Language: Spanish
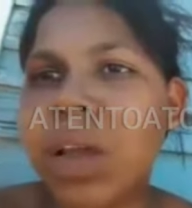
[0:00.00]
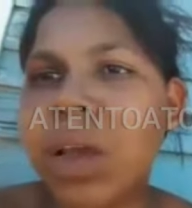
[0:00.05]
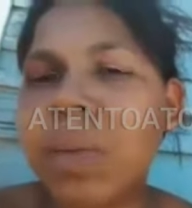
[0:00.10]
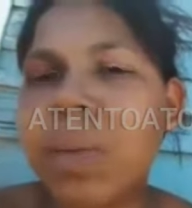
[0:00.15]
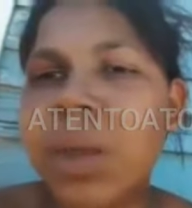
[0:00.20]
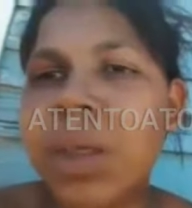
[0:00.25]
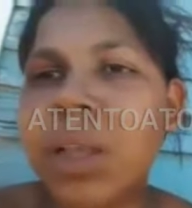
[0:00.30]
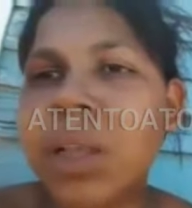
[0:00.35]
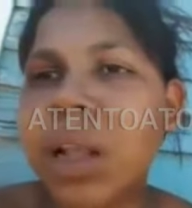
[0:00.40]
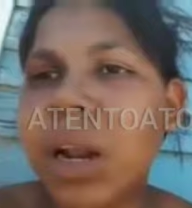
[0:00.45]

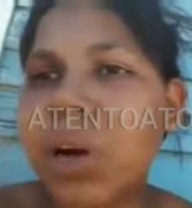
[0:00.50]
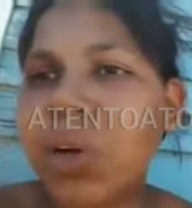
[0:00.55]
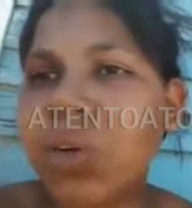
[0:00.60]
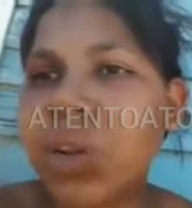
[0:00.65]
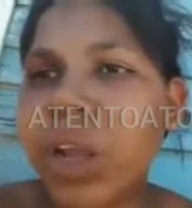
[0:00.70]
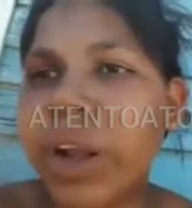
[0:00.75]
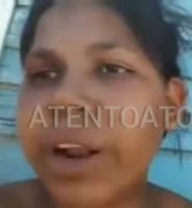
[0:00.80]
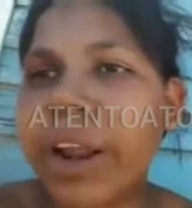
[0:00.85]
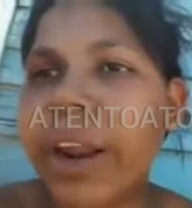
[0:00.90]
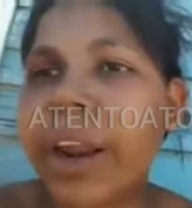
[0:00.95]
Él me dice la
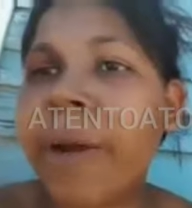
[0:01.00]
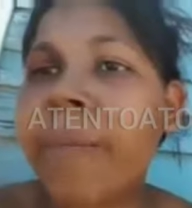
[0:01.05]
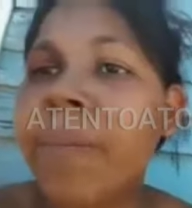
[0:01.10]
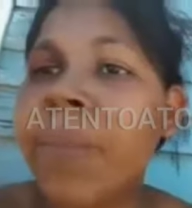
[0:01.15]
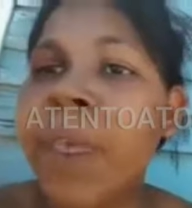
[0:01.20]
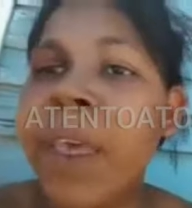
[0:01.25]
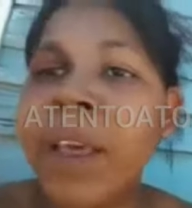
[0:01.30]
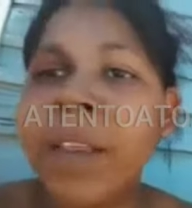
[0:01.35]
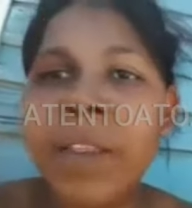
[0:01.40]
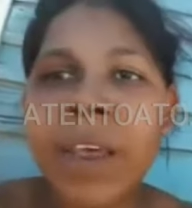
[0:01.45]
cosa clara.
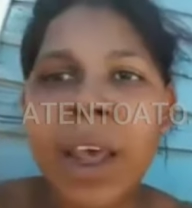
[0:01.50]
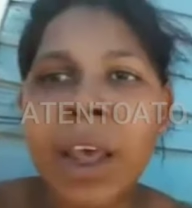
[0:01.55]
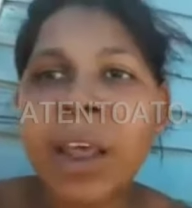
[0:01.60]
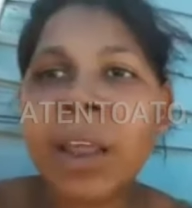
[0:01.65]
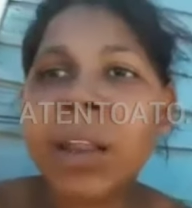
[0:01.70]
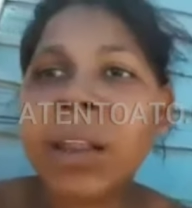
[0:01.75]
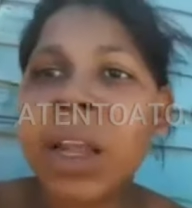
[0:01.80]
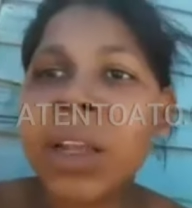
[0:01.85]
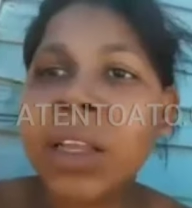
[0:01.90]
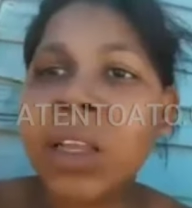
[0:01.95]

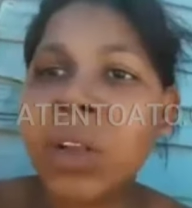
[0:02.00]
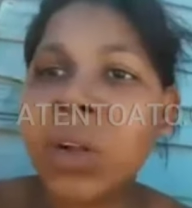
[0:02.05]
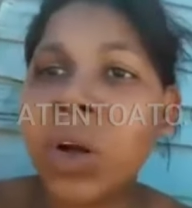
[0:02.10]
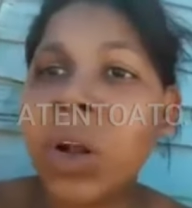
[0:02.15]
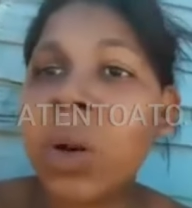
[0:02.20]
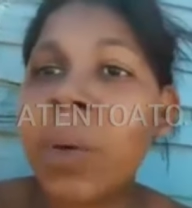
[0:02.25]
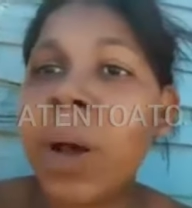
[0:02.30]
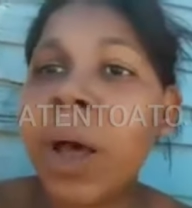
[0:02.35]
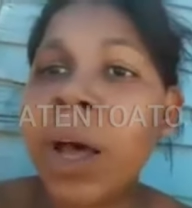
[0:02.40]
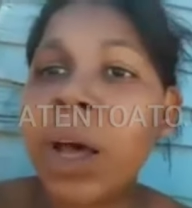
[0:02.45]
Dejen de estar
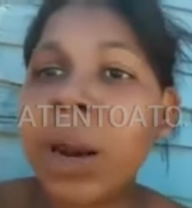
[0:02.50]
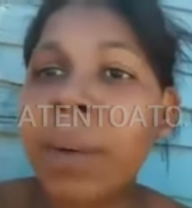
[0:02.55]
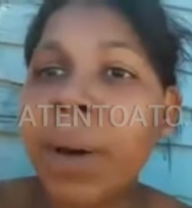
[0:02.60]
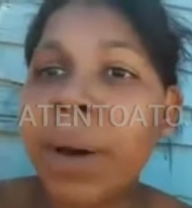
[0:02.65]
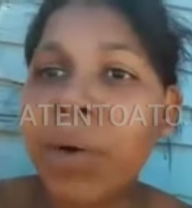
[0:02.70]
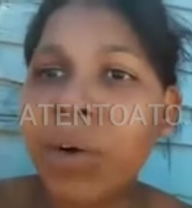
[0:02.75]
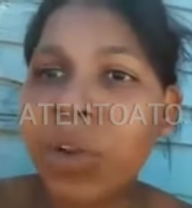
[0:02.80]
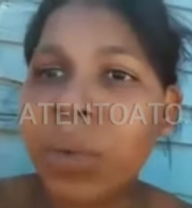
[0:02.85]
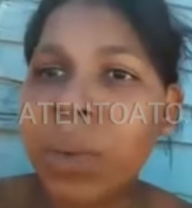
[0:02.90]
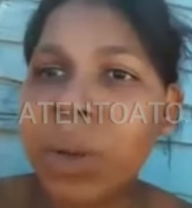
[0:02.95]
diciendo que lo van a
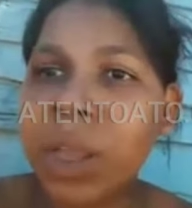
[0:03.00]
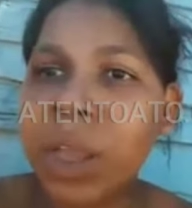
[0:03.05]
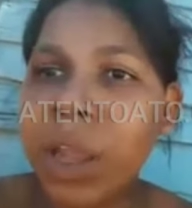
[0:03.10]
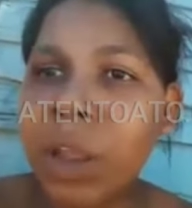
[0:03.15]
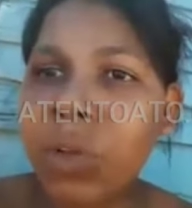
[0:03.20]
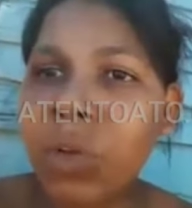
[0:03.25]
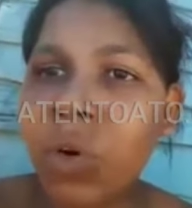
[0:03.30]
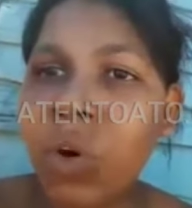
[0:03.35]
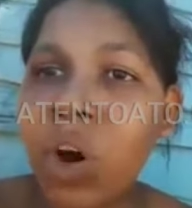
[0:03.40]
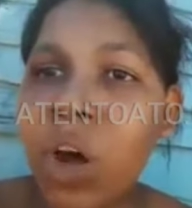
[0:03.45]
grabar cuando me esté
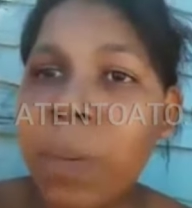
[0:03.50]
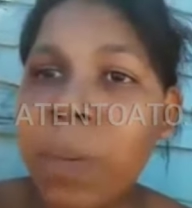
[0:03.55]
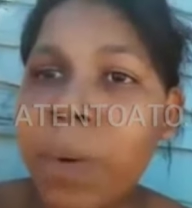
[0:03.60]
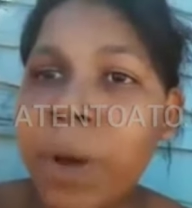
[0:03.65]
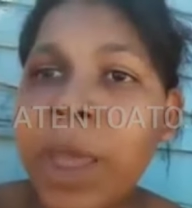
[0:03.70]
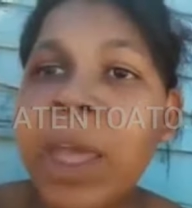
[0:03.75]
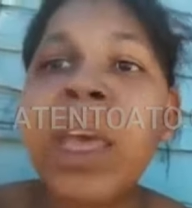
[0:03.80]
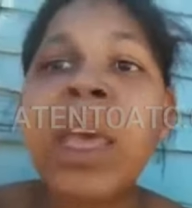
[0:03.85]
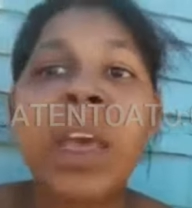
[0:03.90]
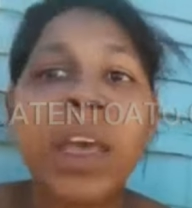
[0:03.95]
dando
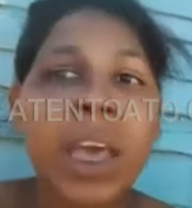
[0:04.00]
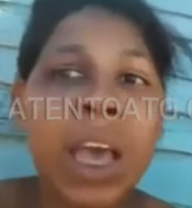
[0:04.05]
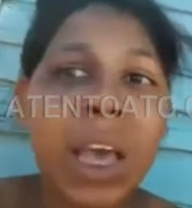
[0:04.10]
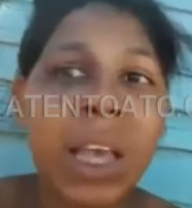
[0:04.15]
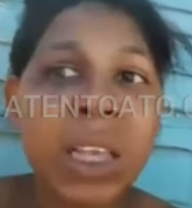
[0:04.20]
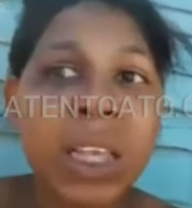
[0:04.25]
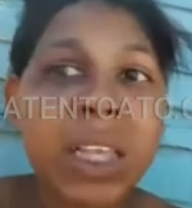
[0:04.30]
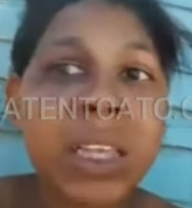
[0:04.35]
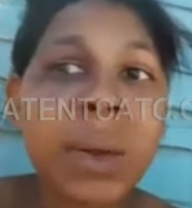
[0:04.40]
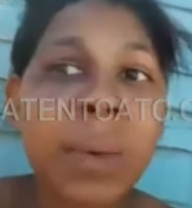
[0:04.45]
golpes, que
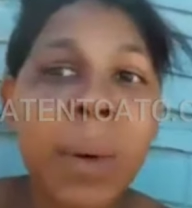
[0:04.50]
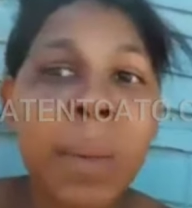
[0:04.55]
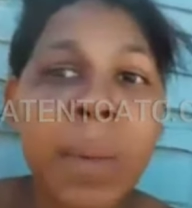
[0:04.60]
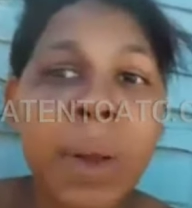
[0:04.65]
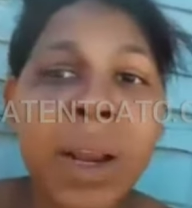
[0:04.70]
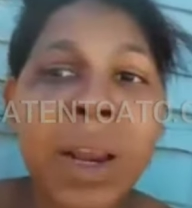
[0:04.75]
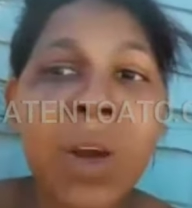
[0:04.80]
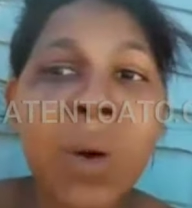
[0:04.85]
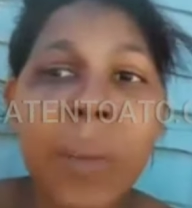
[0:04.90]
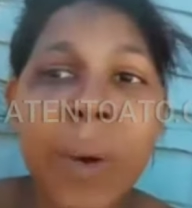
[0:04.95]
ahí sí se va a
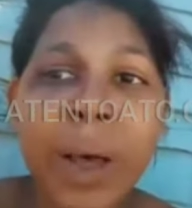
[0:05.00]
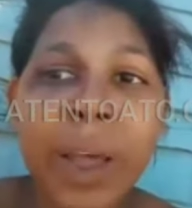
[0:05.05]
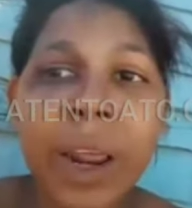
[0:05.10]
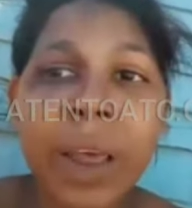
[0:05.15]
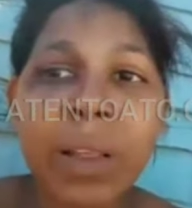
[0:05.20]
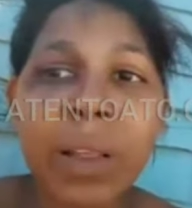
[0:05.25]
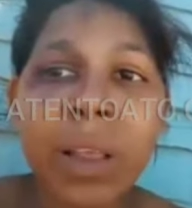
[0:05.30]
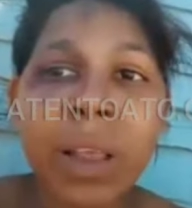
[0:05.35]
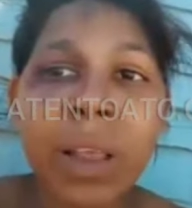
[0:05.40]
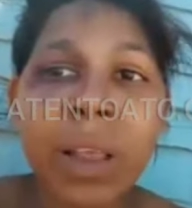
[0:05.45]
lío más
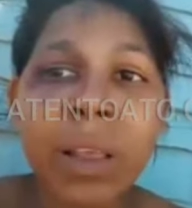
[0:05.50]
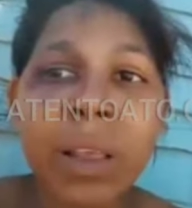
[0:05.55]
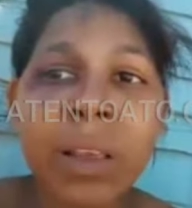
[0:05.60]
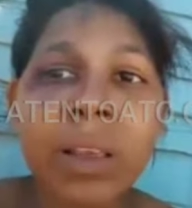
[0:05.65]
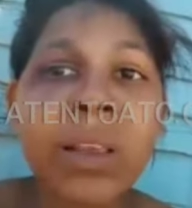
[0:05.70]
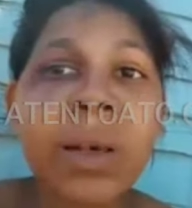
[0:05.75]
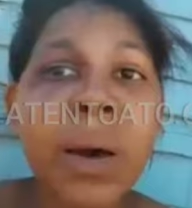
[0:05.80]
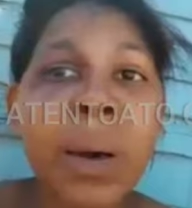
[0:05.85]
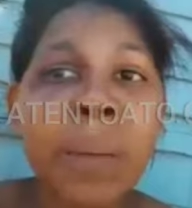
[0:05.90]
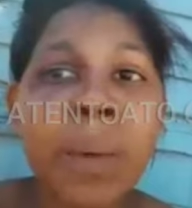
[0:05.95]
grande.
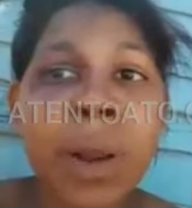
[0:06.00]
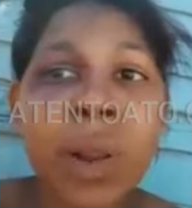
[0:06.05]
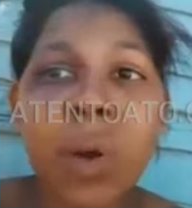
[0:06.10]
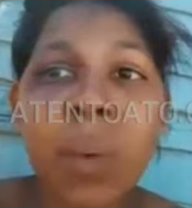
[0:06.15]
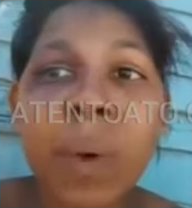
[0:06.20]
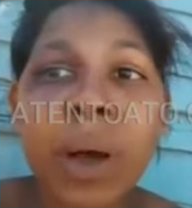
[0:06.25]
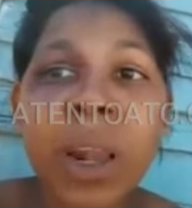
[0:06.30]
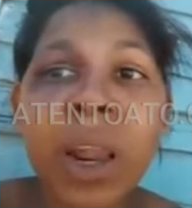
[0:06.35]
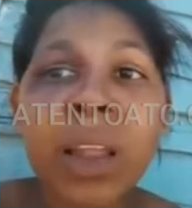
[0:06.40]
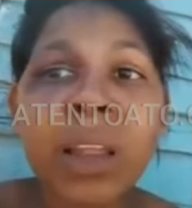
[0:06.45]
Se va a
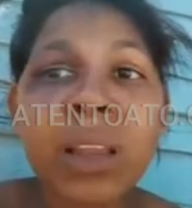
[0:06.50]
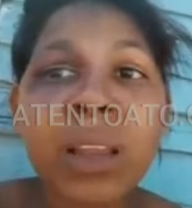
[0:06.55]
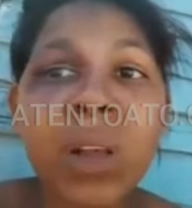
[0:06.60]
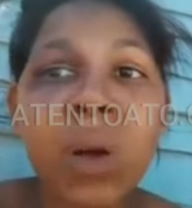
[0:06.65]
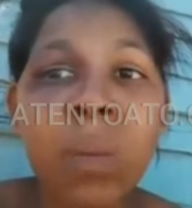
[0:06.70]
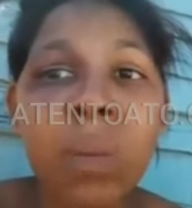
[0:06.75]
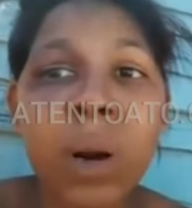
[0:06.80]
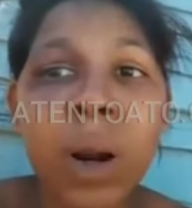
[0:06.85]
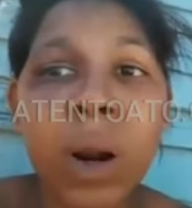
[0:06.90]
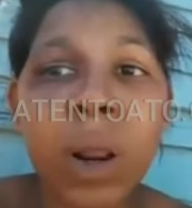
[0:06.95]
lío más grande.
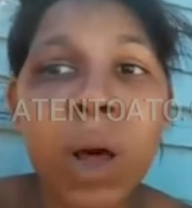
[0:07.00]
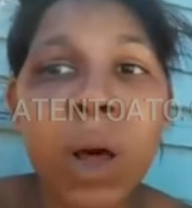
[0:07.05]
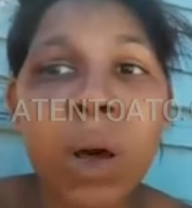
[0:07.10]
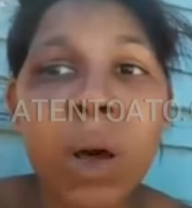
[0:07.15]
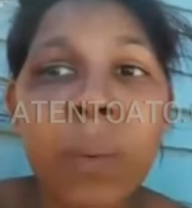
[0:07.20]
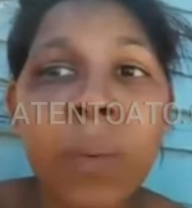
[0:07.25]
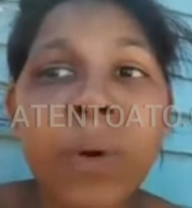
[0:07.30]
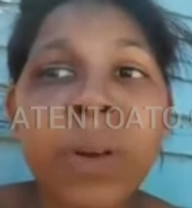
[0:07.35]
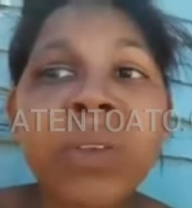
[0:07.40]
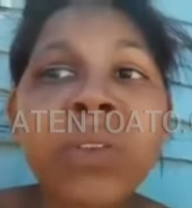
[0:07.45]
Ese hombre
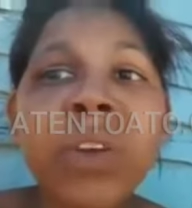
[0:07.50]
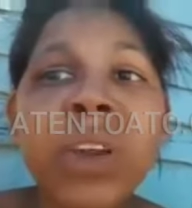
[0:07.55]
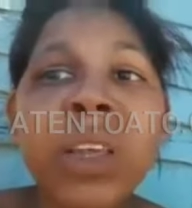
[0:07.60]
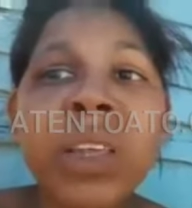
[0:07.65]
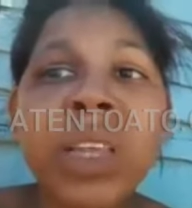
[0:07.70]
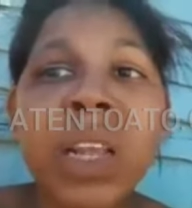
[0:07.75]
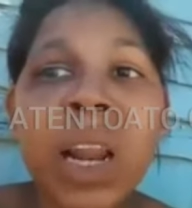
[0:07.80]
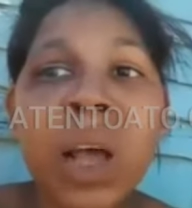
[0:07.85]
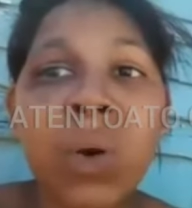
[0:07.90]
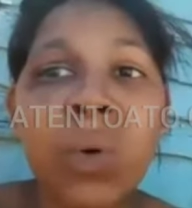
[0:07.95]
loco, por eso
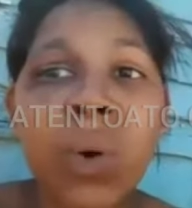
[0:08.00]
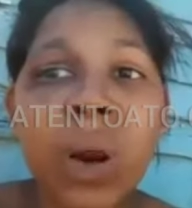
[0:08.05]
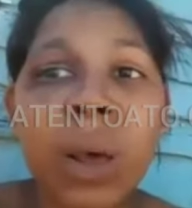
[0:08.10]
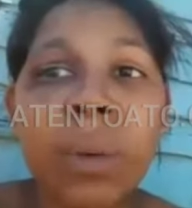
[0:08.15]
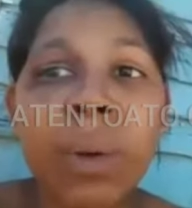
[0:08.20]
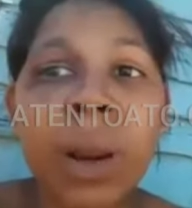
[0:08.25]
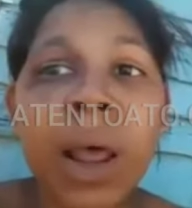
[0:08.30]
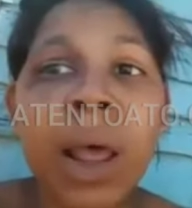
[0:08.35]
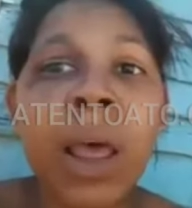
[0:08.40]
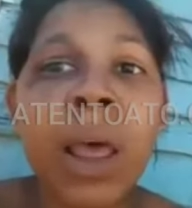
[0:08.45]
le dicen la
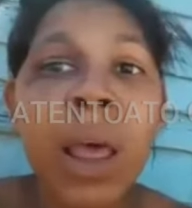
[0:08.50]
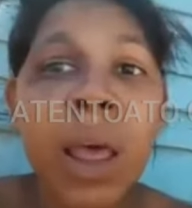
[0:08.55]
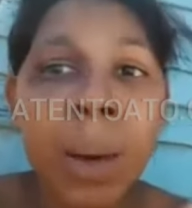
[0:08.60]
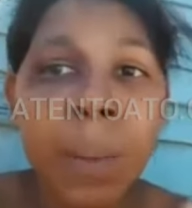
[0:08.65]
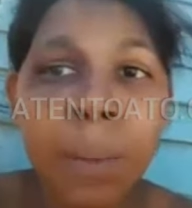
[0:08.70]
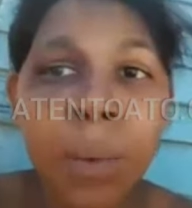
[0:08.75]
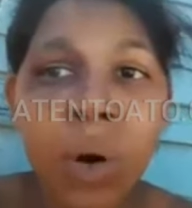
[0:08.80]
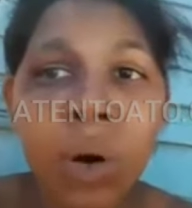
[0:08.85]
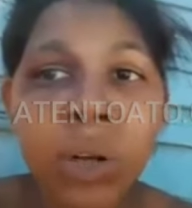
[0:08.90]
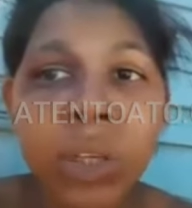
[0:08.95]
culebra
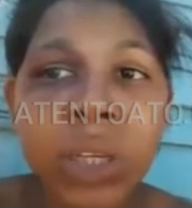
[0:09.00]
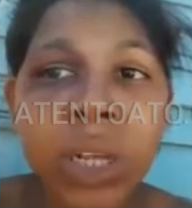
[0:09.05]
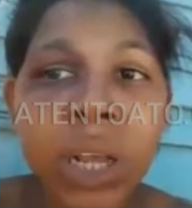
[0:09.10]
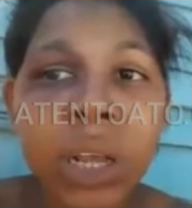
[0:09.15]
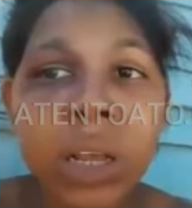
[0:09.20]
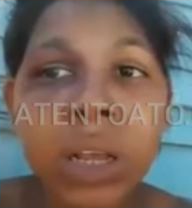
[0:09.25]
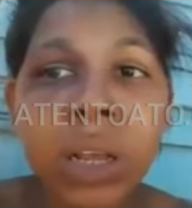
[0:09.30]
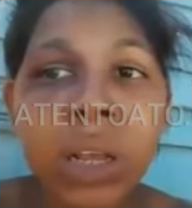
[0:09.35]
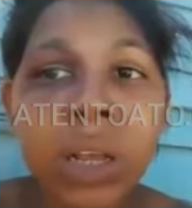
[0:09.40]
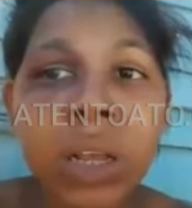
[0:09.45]

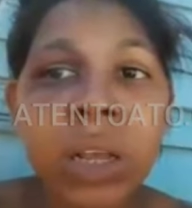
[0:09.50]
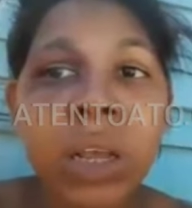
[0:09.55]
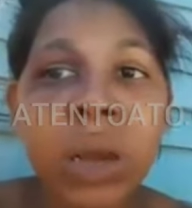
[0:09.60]
mocha.